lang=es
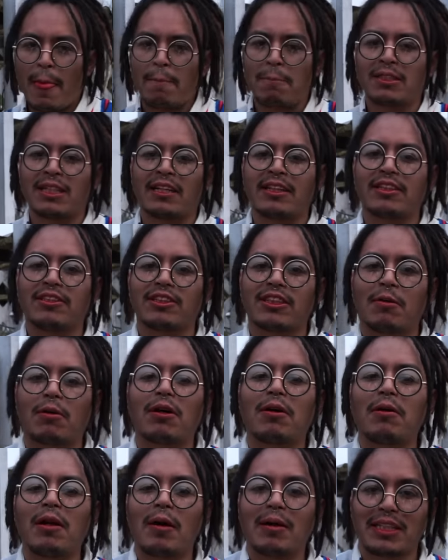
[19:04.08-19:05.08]
Mis santitos,
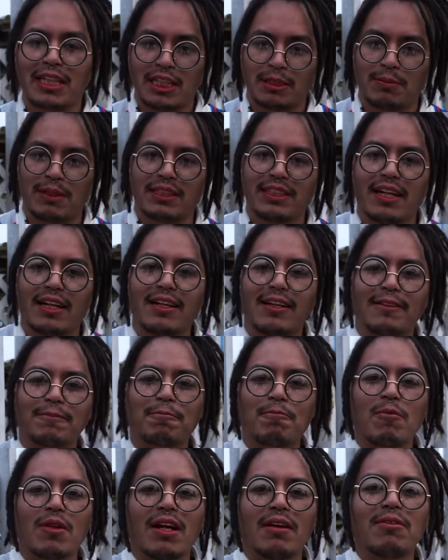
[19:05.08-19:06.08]
¿cómo la vas a despreciar?
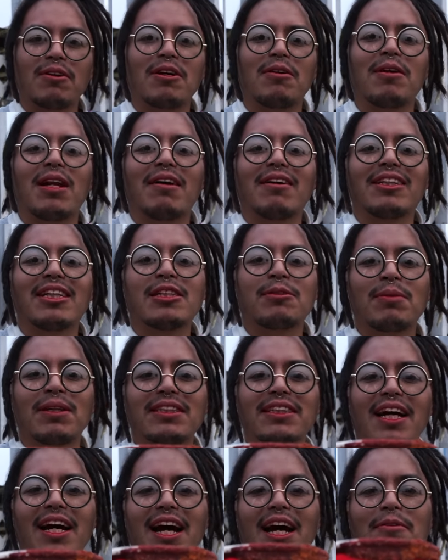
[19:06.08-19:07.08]
¿A vos cómo la vas a
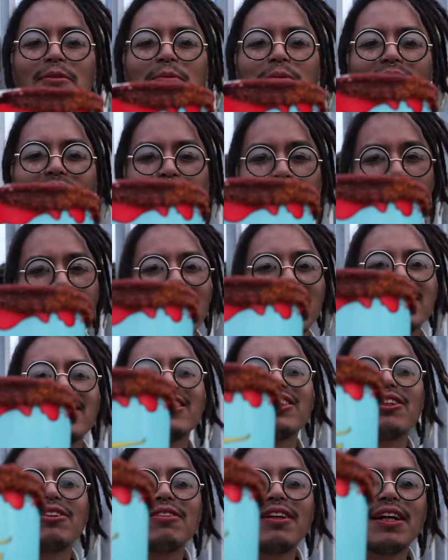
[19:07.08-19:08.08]
despreciar, mi may, No me hagas
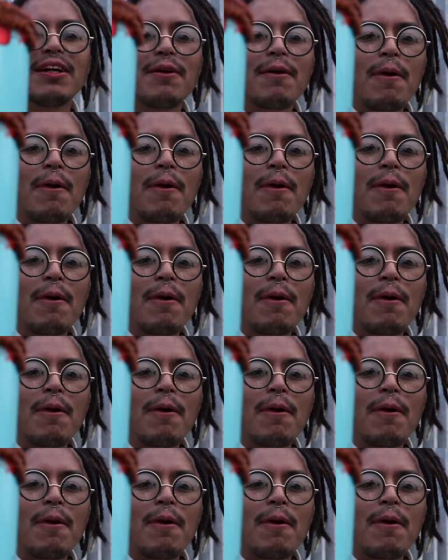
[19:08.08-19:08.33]
eso, güey.